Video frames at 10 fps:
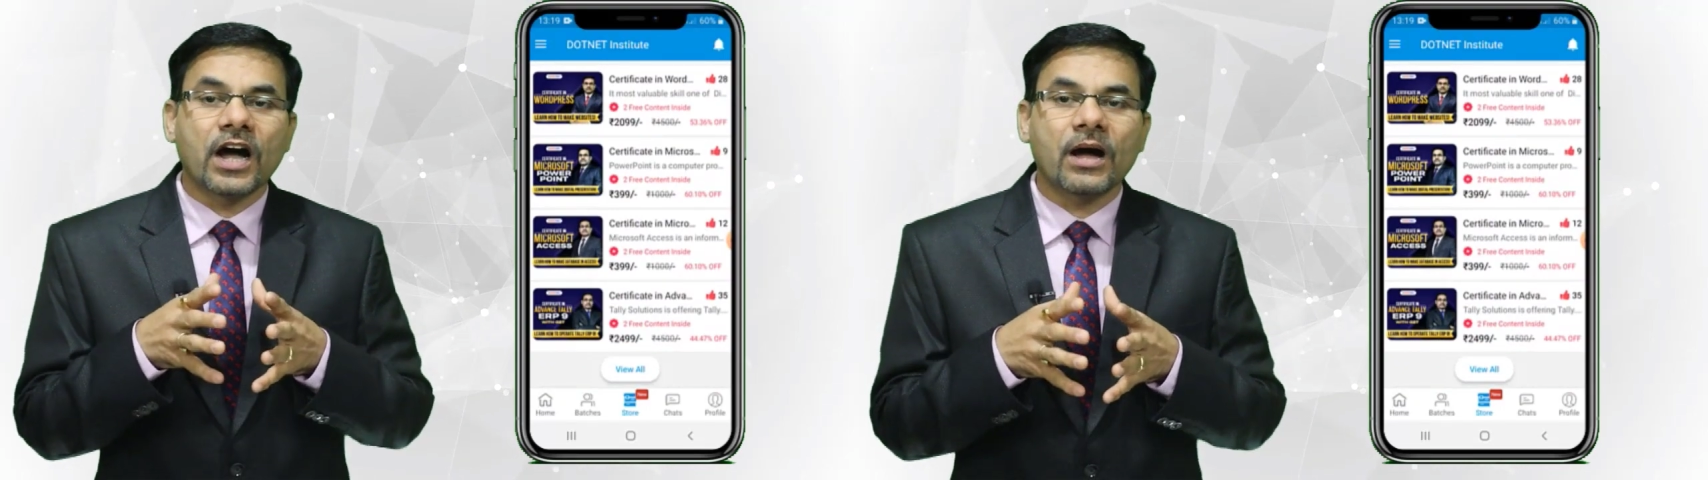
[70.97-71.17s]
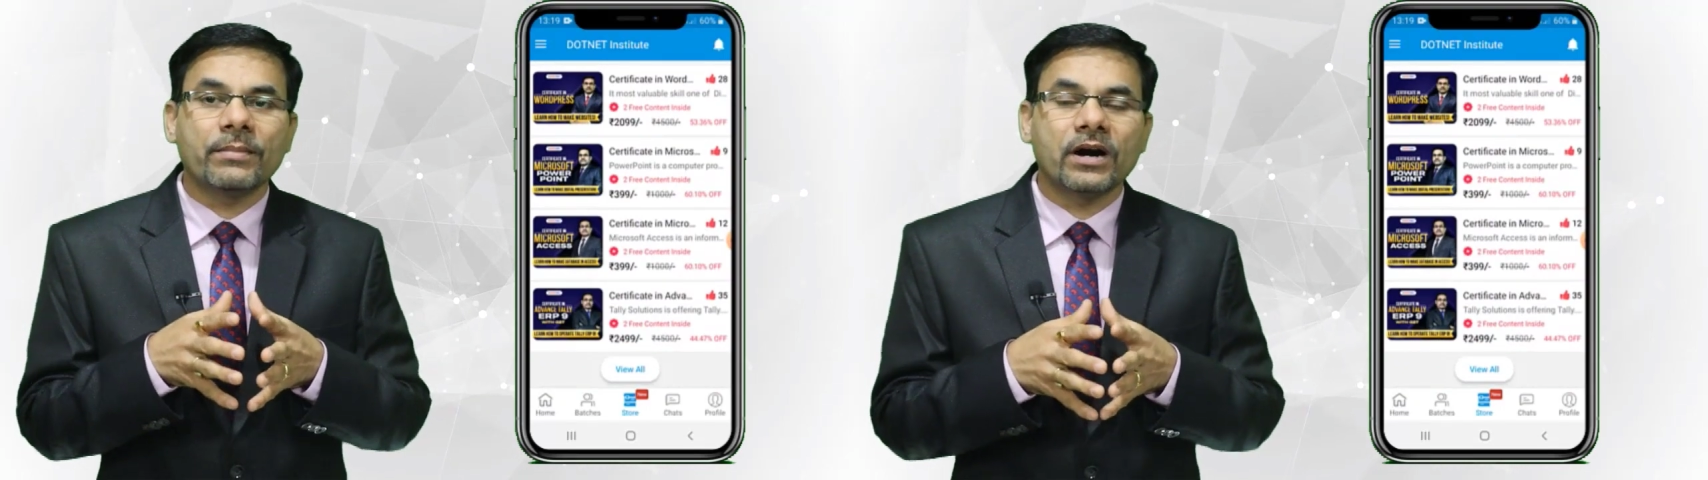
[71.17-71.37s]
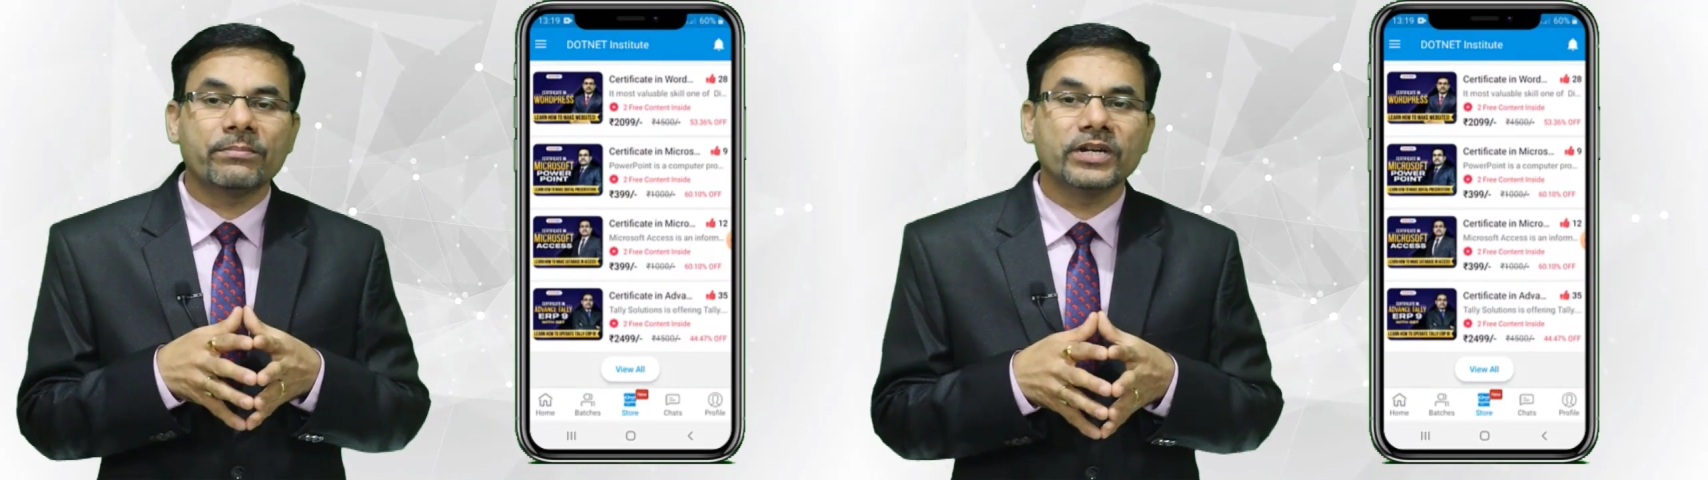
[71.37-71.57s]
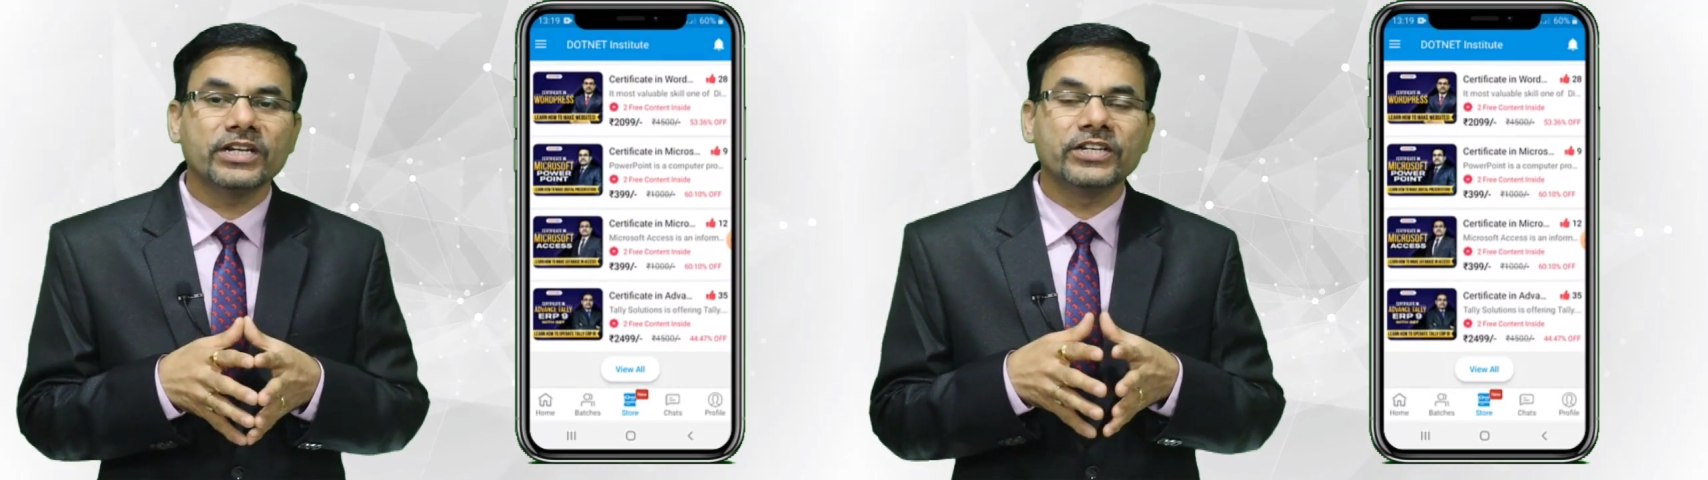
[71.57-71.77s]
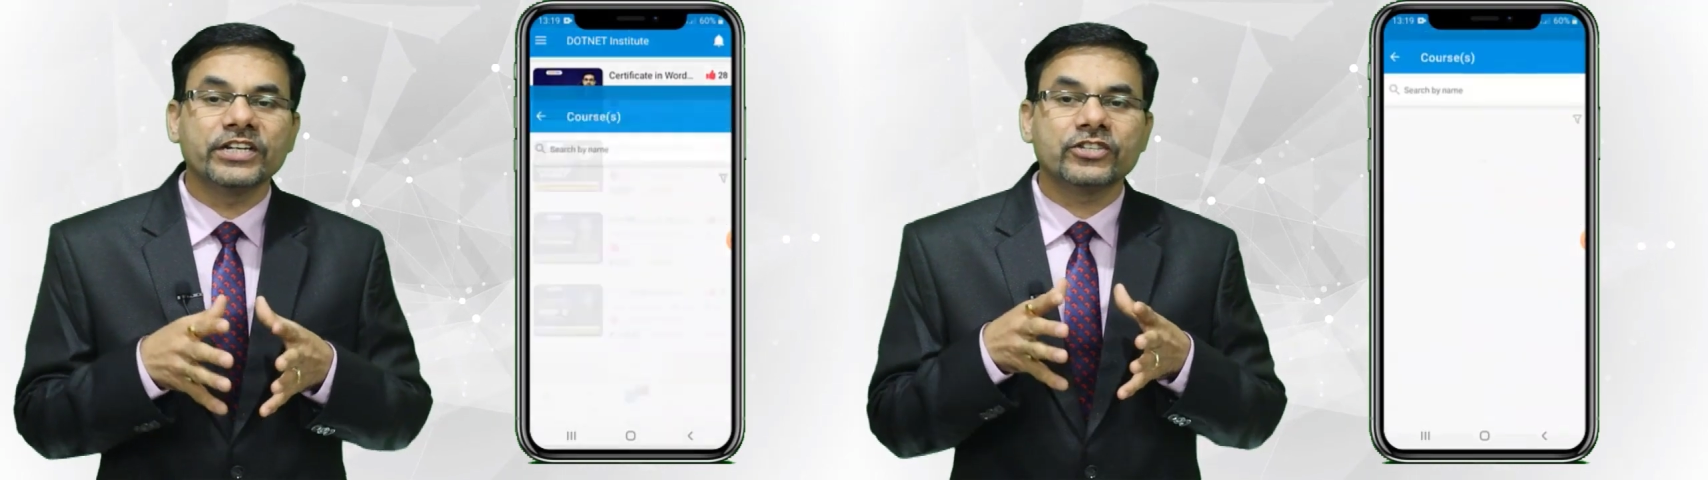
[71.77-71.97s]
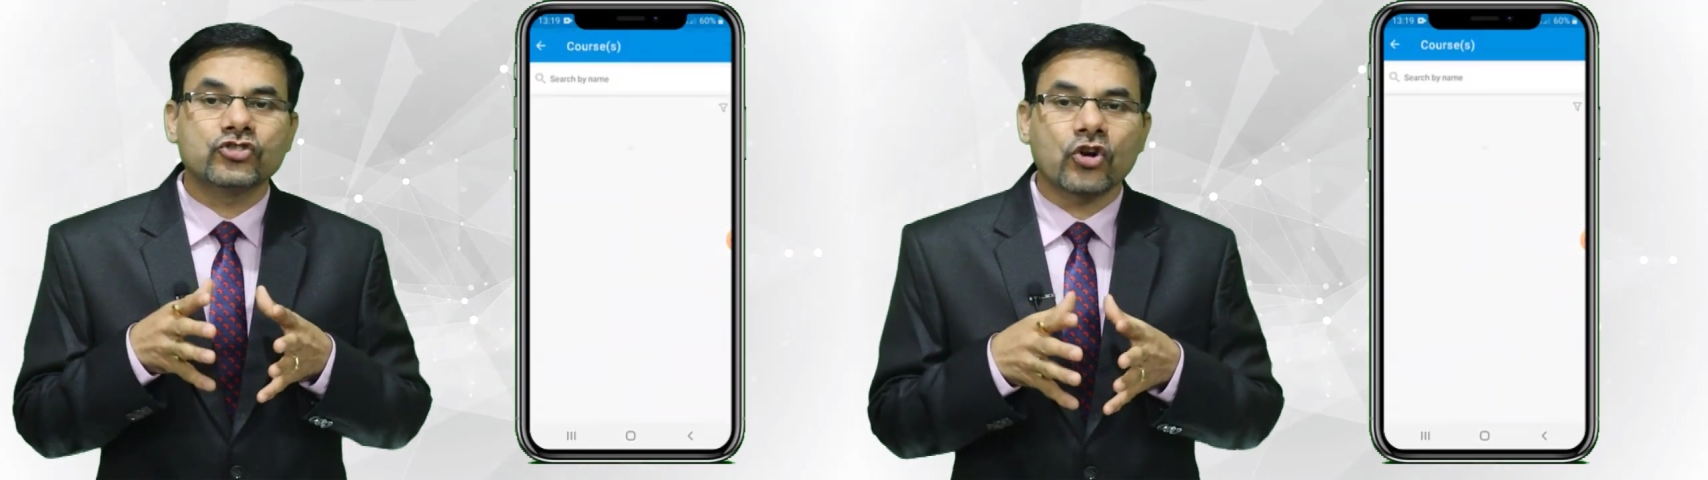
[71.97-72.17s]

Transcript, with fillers: आप अपने लिए